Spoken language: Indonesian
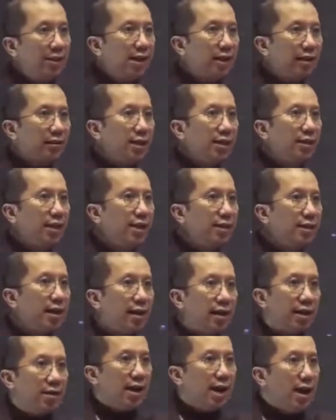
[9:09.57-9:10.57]
darah tingginya,
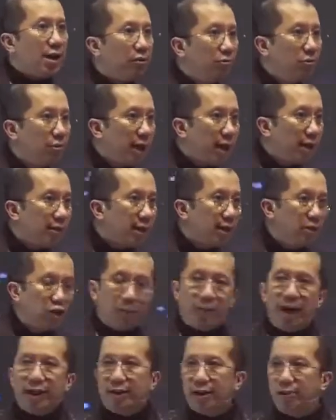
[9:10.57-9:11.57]
kena gulanya,
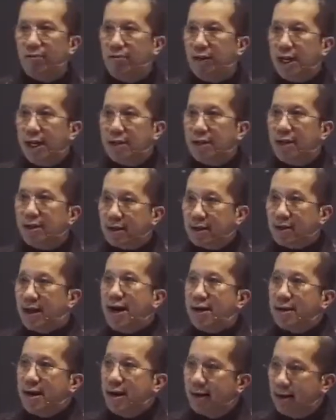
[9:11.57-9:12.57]
diobati gulanya,
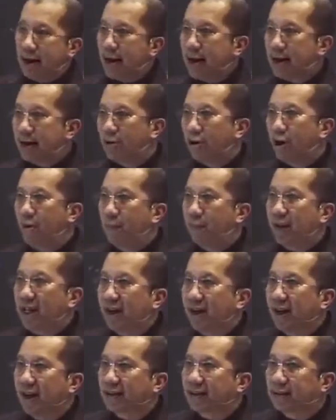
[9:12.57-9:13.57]
kena yang lain,
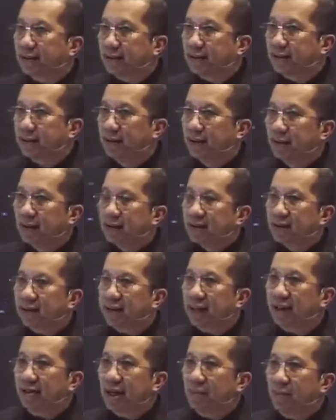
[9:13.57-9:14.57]
komplikasi.
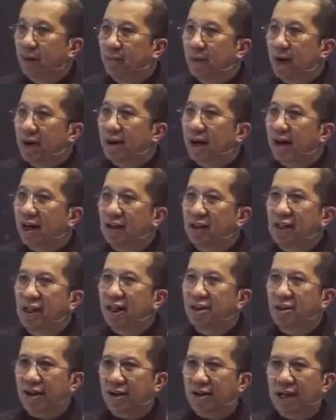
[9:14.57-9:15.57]
Setan membanggakan
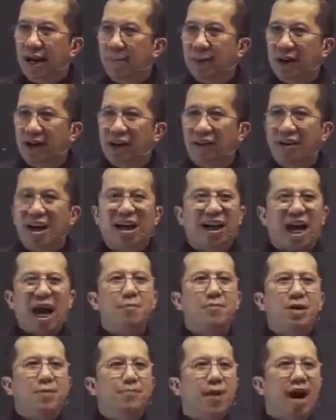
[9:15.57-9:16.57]
dirinya kenapa? Karena
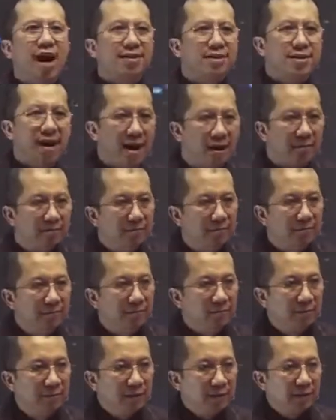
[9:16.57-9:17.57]
kami banyak.
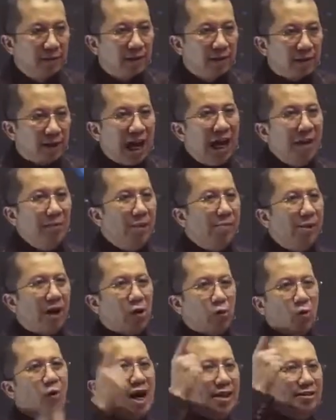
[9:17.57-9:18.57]
Kami
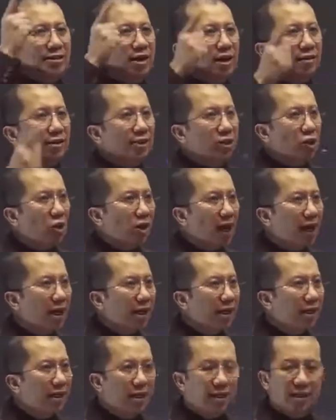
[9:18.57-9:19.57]
berkuasa atas orang
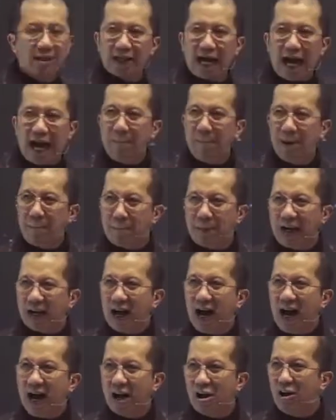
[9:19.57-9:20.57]
ini. Kami
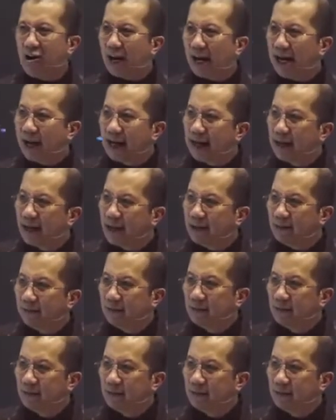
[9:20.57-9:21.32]
pegang orang ini.